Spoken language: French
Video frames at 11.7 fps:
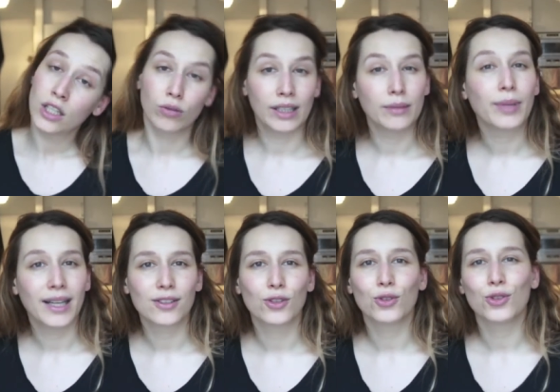ouais,
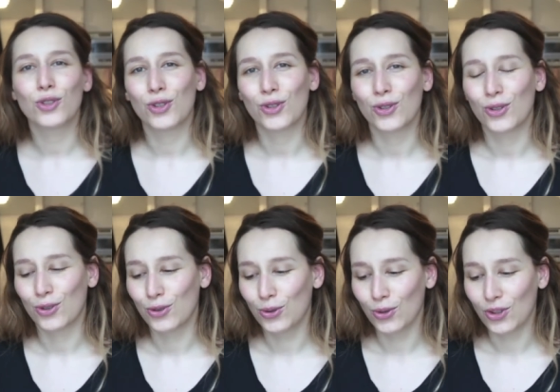printemps
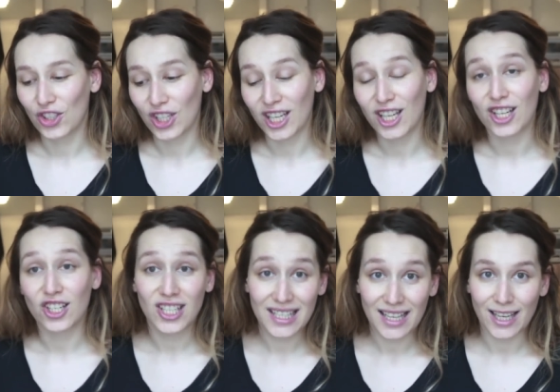de chez
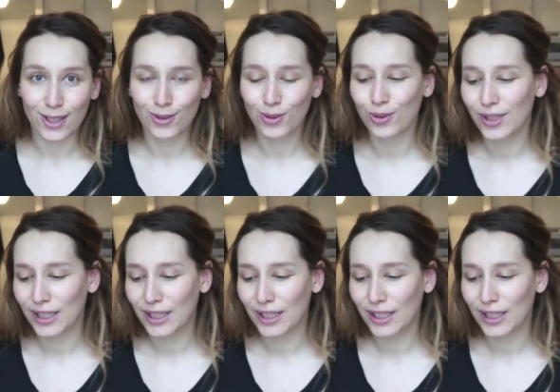Shiseido